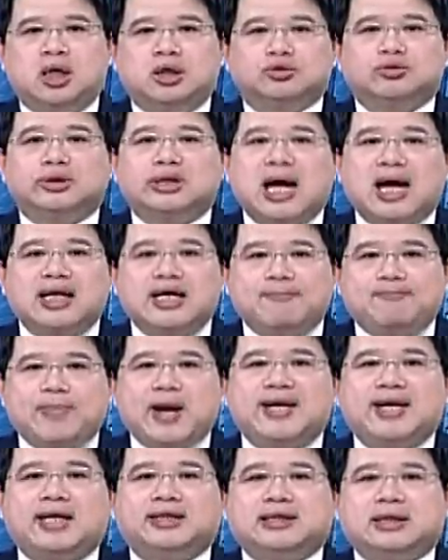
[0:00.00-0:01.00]
所以它一
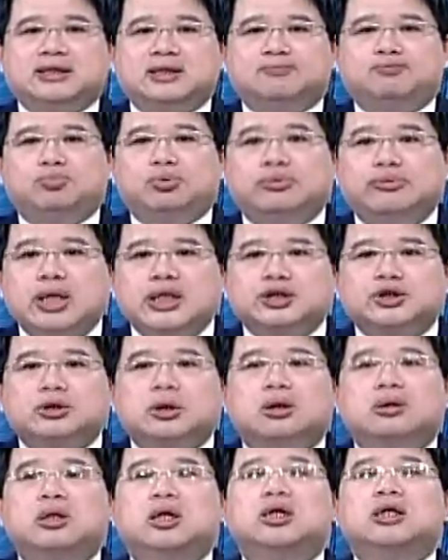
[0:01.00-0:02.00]
般来讲是不会
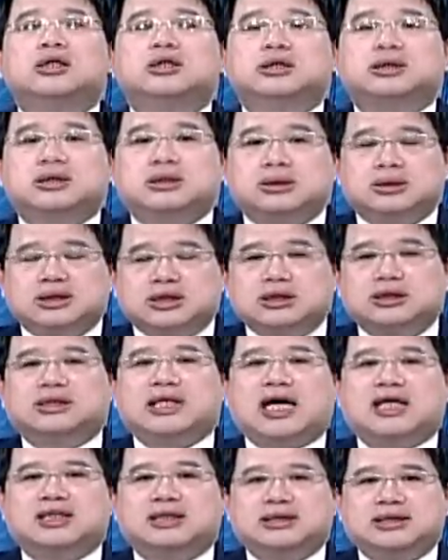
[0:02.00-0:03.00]
受市市
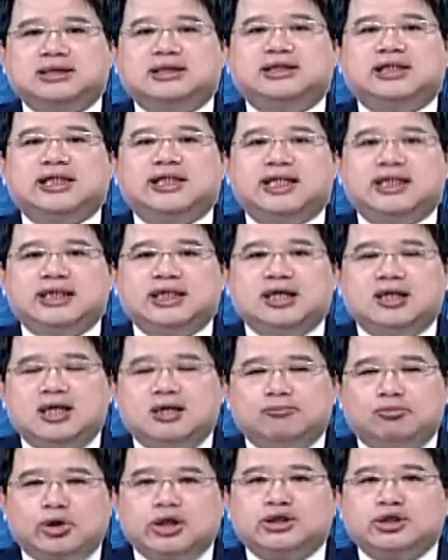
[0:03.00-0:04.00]
场之间的
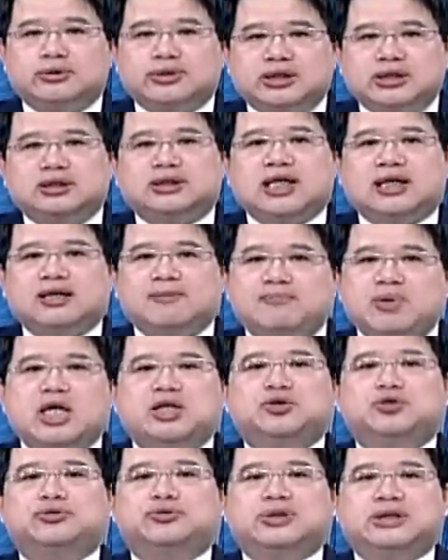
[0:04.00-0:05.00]
不会受市场的
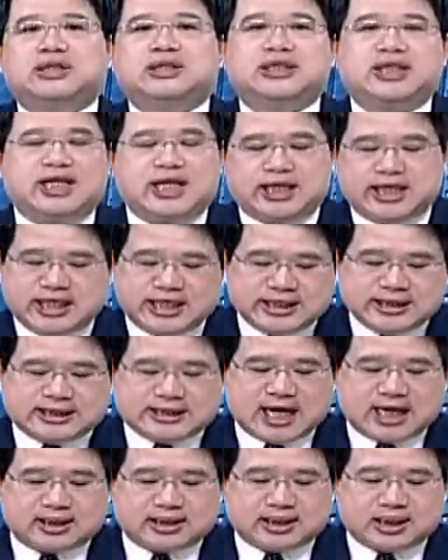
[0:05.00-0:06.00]
变数之间的影
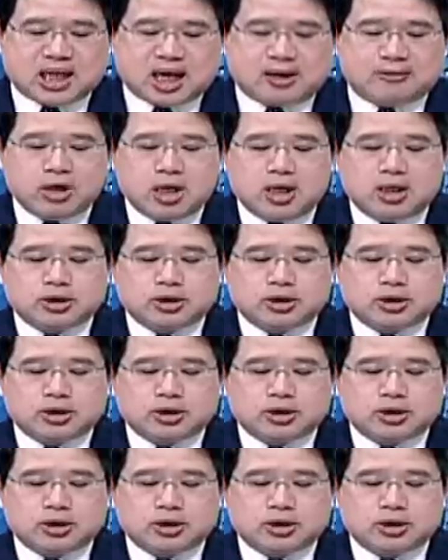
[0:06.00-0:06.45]
响的哈，